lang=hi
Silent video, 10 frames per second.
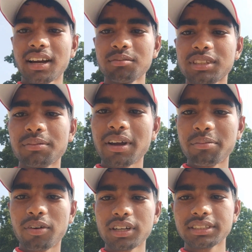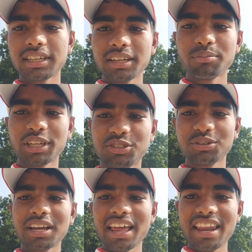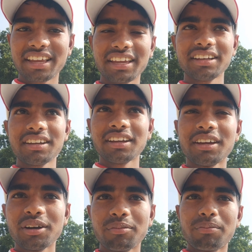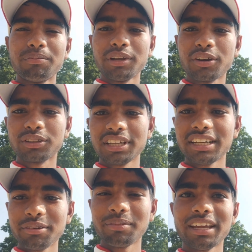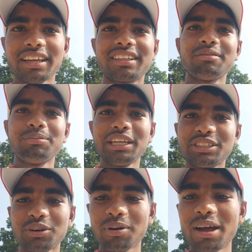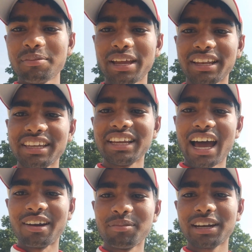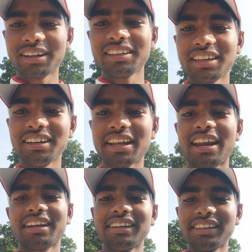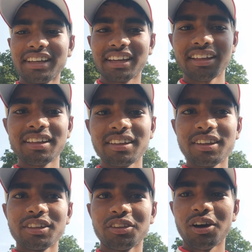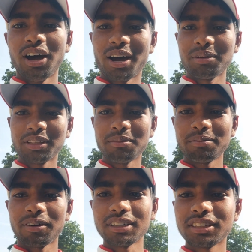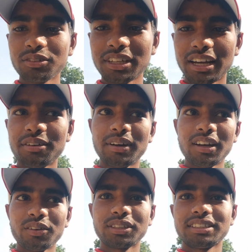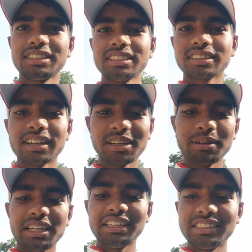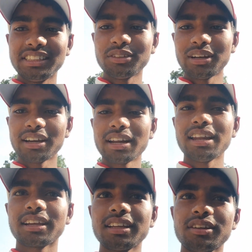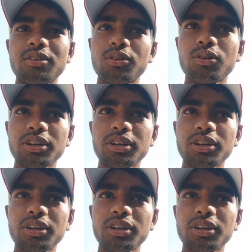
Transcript: हम सब का फर्स्ट इनिंग बीत चुका है लेकिन विरोधी टीम ने 20 ओवर में निन्यानवे रन की टारगेट दी है तो अभी तो मैं फर्स्ट राउंड जाने वाला हूँ तो चेस करने में ईजी तो लग रहा है लेकिन लो